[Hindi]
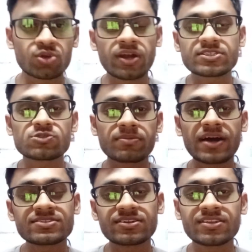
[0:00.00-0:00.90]
थोड़ा सा उस पर
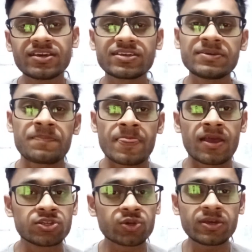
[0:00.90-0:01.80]
बात करते हैं कि
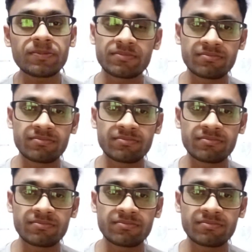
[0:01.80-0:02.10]
चूंकि